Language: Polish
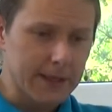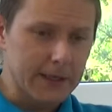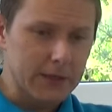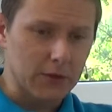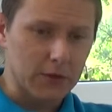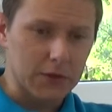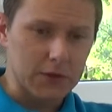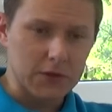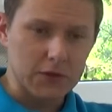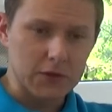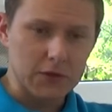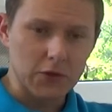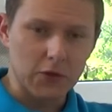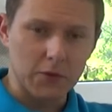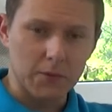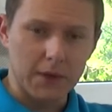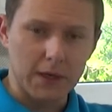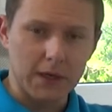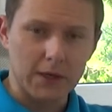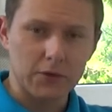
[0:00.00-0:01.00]
to jest
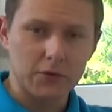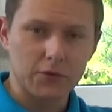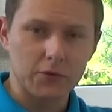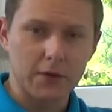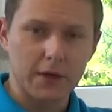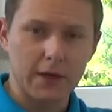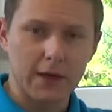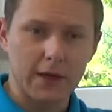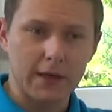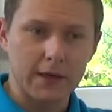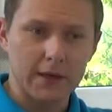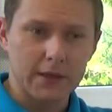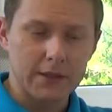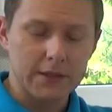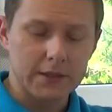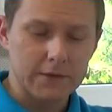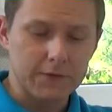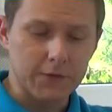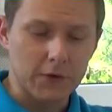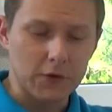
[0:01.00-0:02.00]
osoba, która
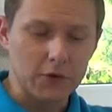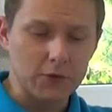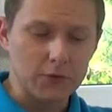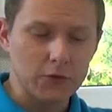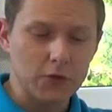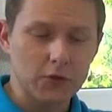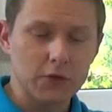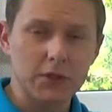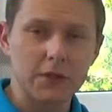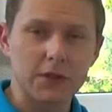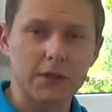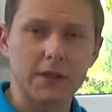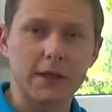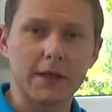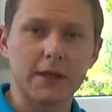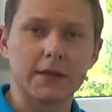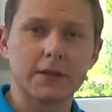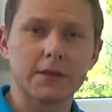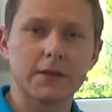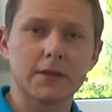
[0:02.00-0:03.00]
swoją
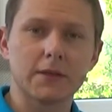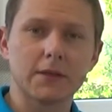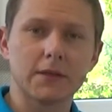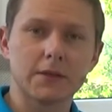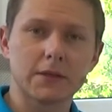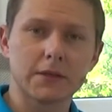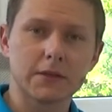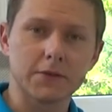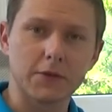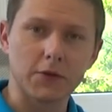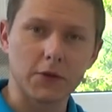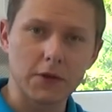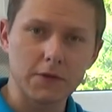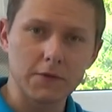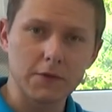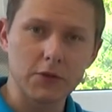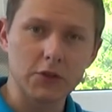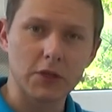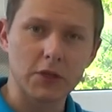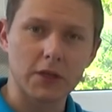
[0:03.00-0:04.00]
doktrynę, swoje
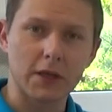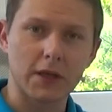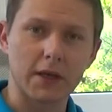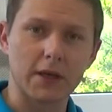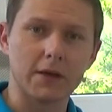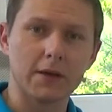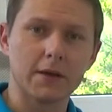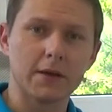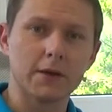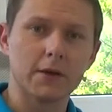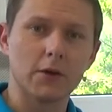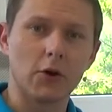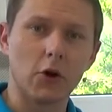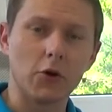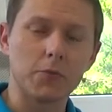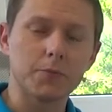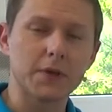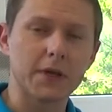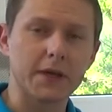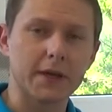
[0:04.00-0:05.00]
wierzenie
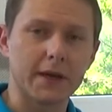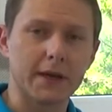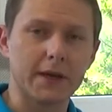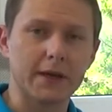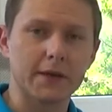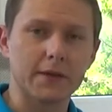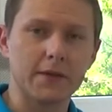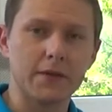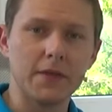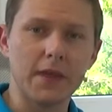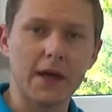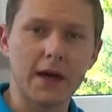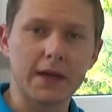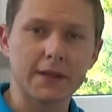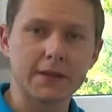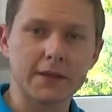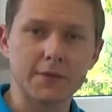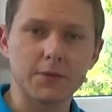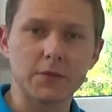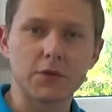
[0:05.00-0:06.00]
opiera na
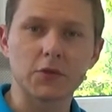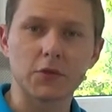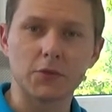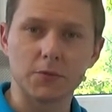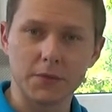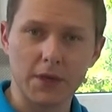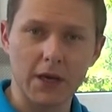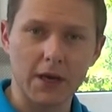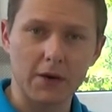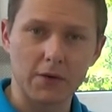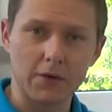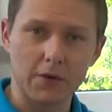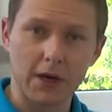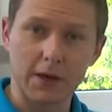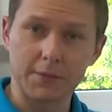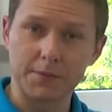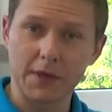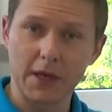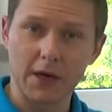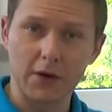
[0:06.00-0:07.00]
tym, co miał, a
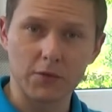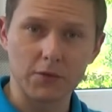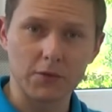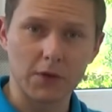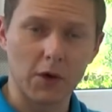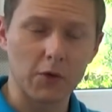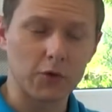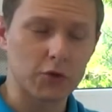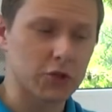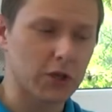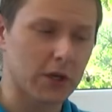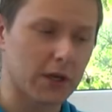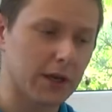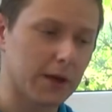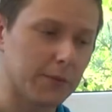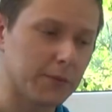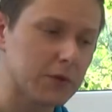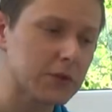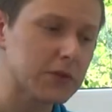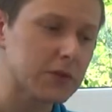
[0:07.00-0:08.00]
miał nauczania
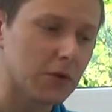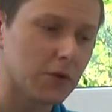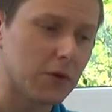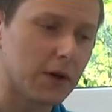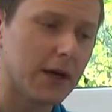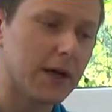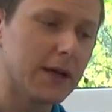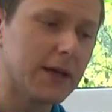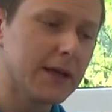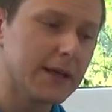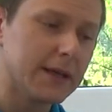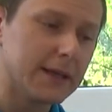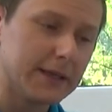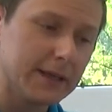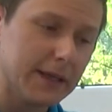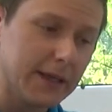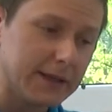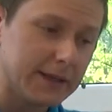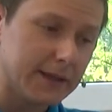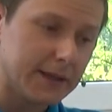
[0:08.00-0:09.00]
apostoła
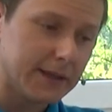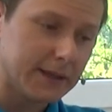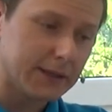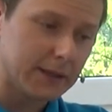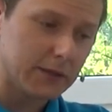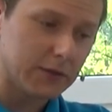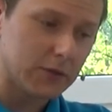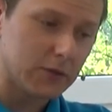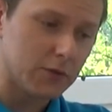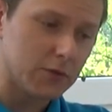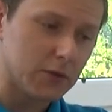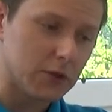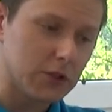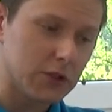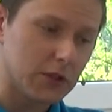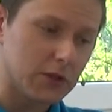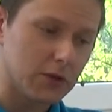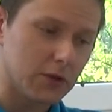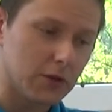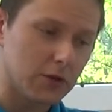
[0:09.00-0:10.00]
Jana. I
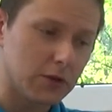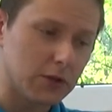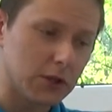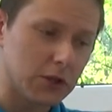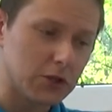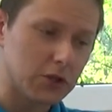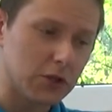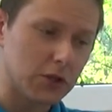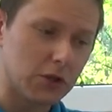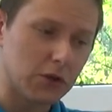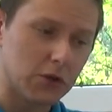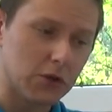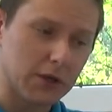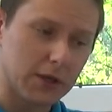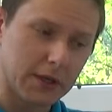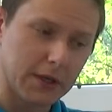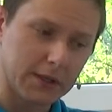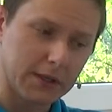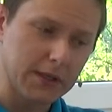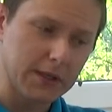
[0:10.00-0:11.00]
oczywiście to nie czyni go
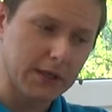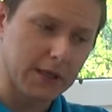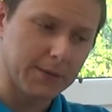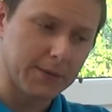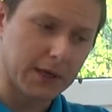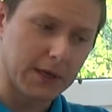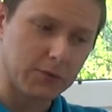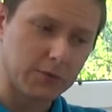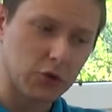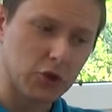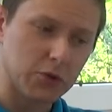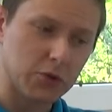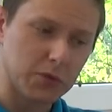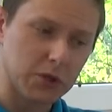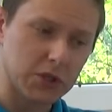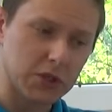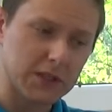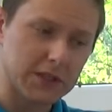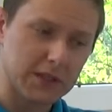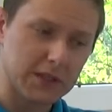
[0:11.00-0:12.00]
heretykiem, ale musimy
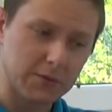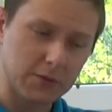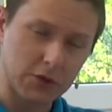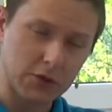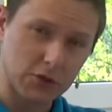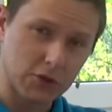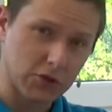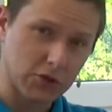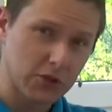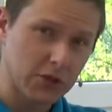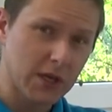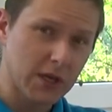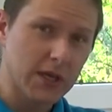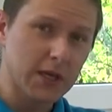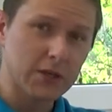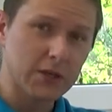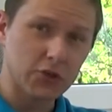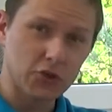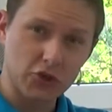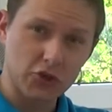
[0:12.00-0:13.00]
się z tym liczyć,
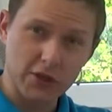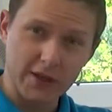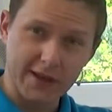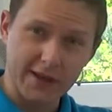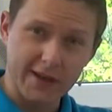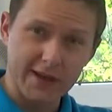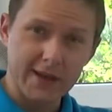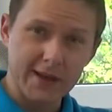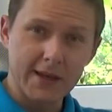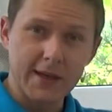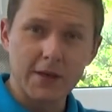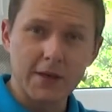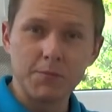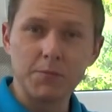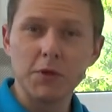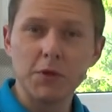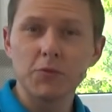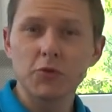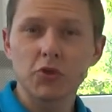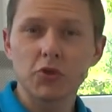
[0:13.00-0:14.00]
że
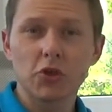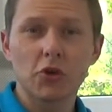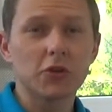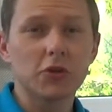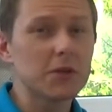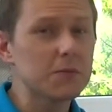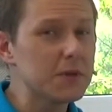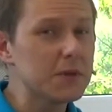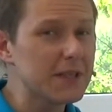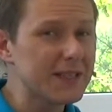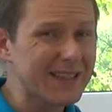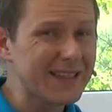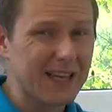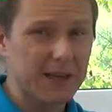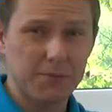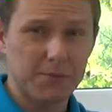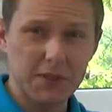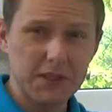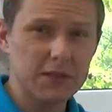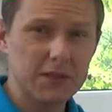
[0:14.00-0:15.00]
mimo, że oni byli
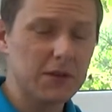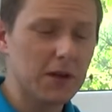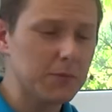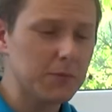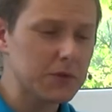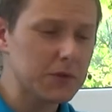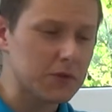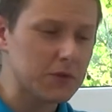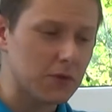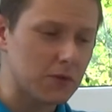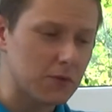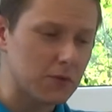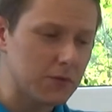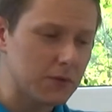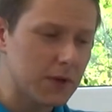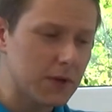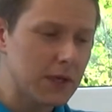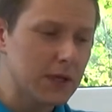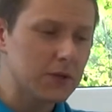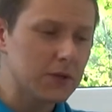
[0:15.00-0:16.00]
tak blisko
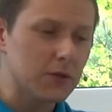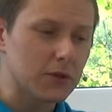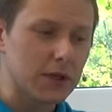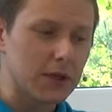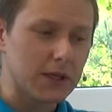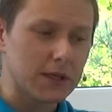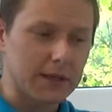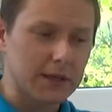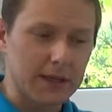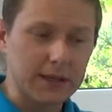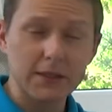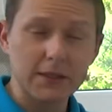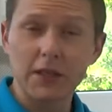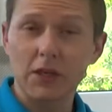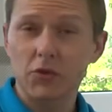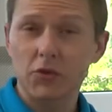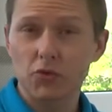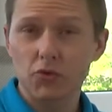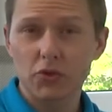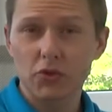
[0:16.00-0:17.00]
apostołów, to jednak
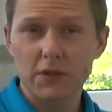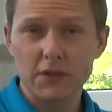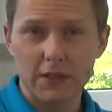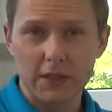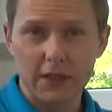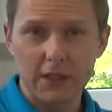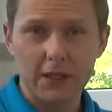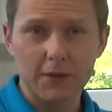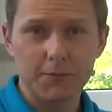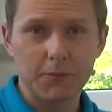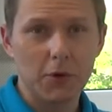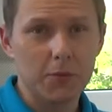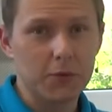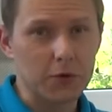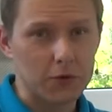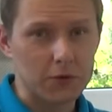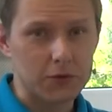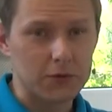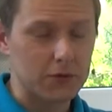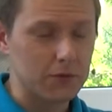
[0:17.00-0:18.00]
niektórzy z nich po
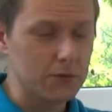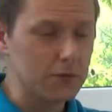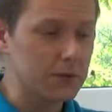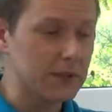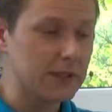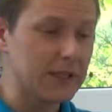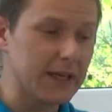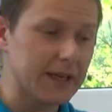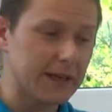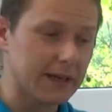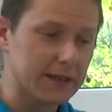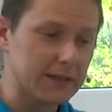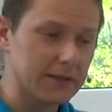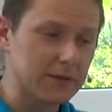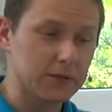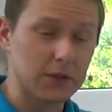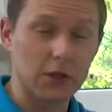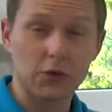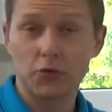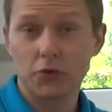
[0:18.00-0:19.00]
prostu nieraz
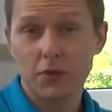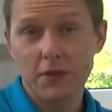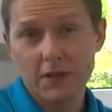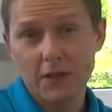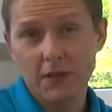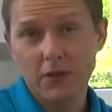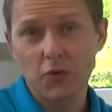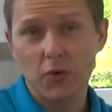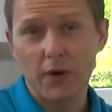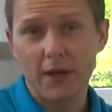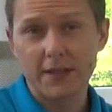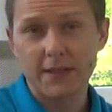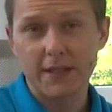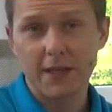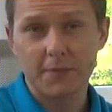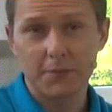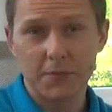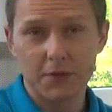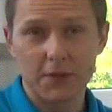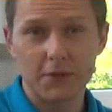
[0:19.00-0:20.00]
w niektórych
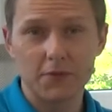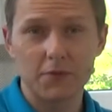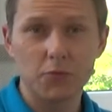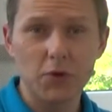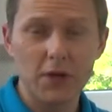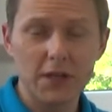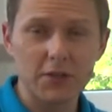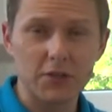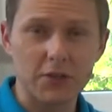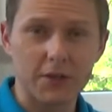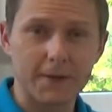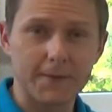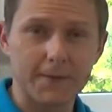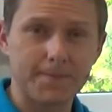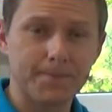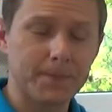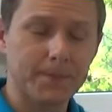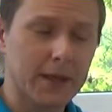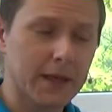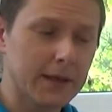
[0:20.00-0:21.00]
sytuacjach byli w błędzie.
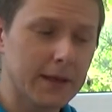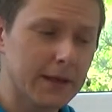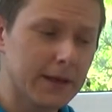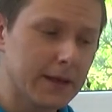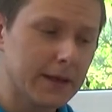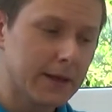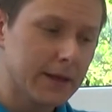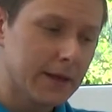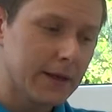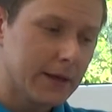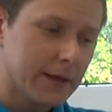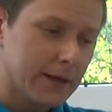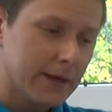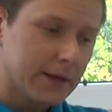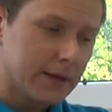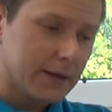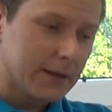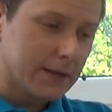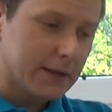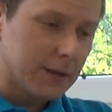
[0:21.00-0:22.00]

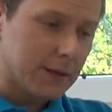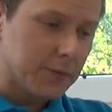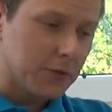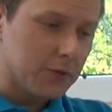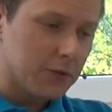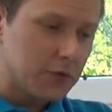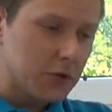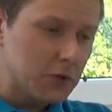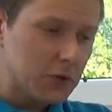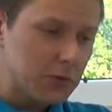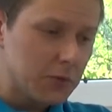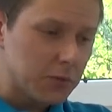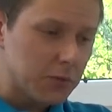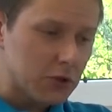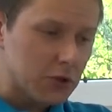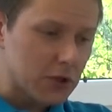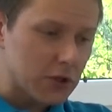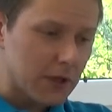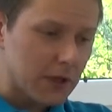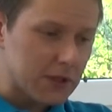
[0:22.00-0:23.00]
Nie powinniśmy
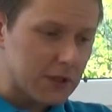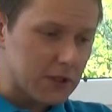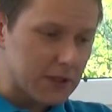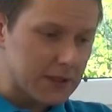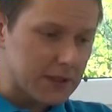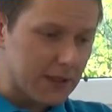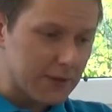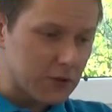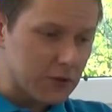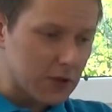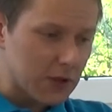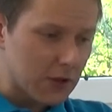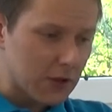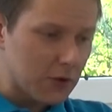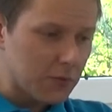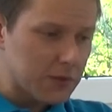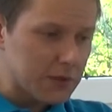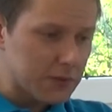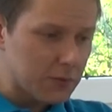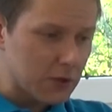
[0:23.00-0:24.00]
postrzegać ich zawsze
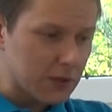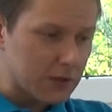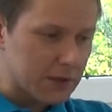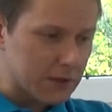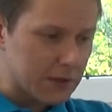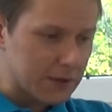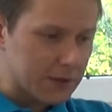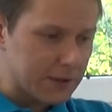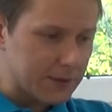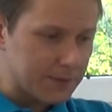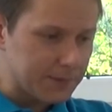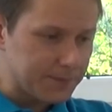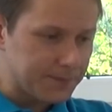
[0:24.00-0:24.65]
jako bezbłędnych.